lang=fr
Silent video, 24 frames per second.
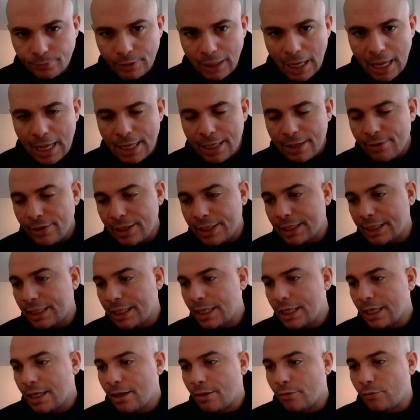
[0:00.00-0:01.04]
avec
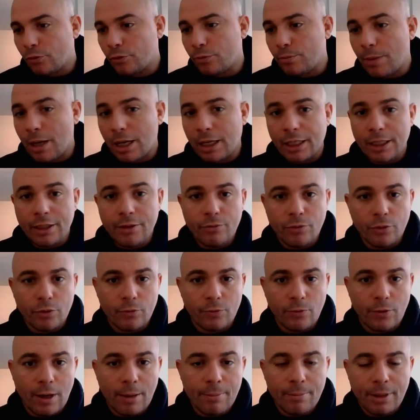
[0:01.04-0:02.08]
votre mari, votre
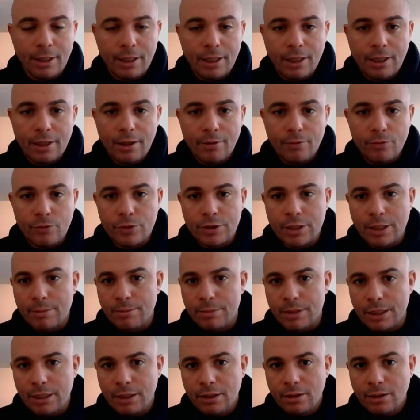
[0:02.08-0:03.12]
femme, vos
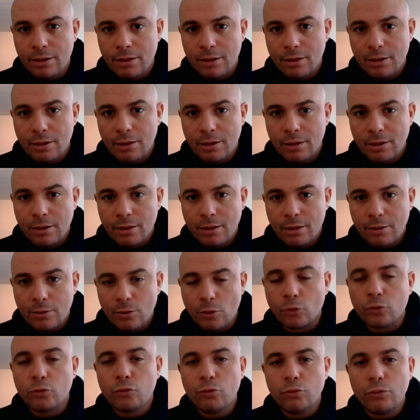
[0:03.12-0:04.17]
amis,
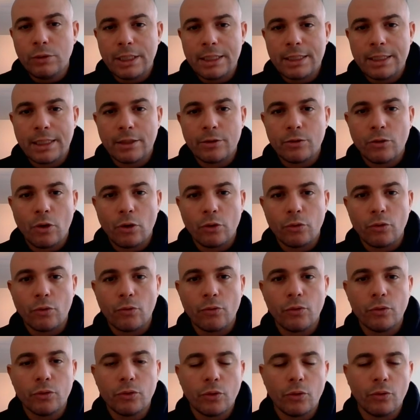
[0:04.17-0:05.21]
dans tous les secteurs de
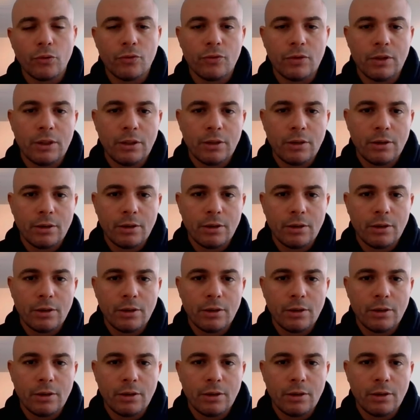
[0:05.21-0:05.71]
votre vie.